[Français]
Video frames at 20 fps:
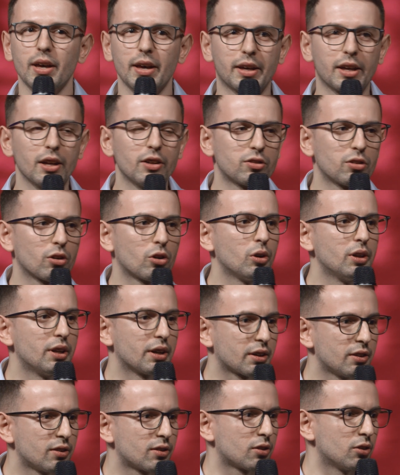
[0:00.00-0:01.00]
et quels seront
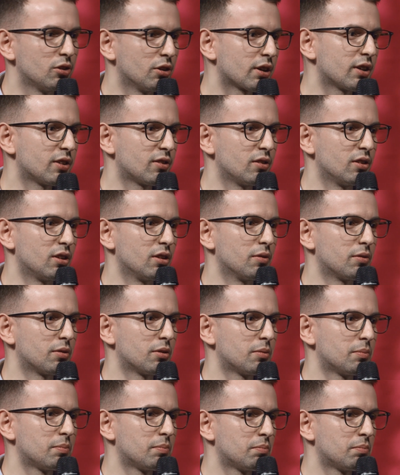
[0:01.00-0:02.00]
les risques de récidive.